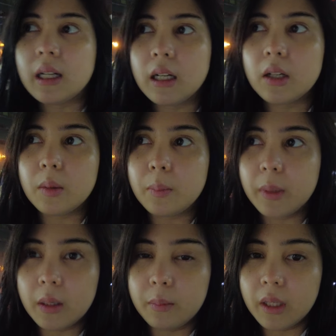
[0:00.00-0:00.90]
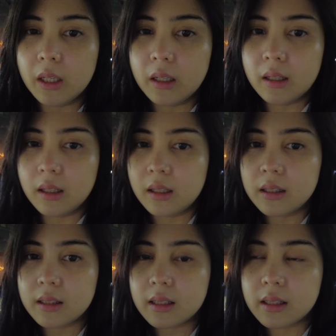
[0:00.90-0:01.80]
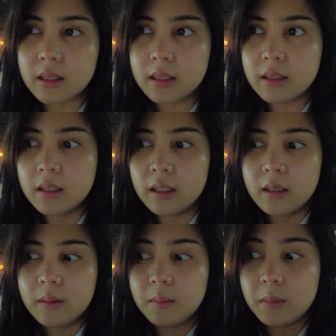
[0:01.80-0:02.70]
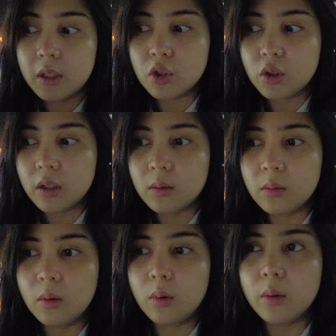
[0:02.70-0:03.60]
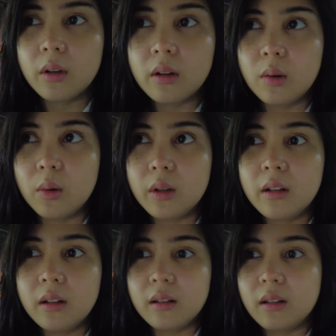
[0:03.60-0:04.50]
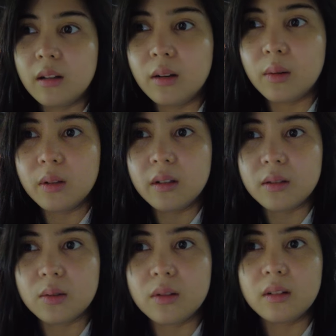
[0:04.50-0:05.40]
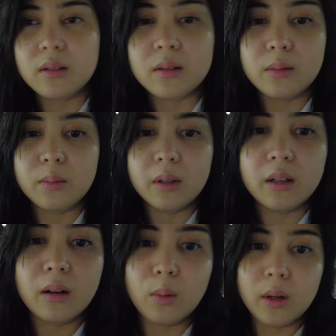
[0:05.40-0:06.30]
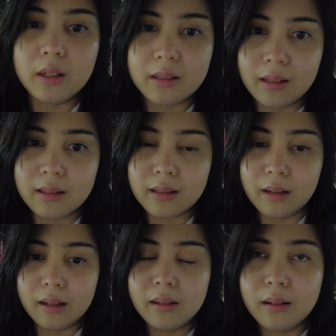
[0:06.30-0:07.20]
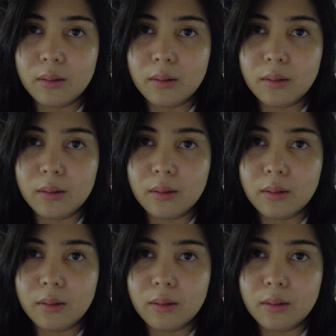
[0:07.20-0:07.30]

karon pagabi na is medyo looy kalodi ani niya oy diretso diretso man ako ani slide slide na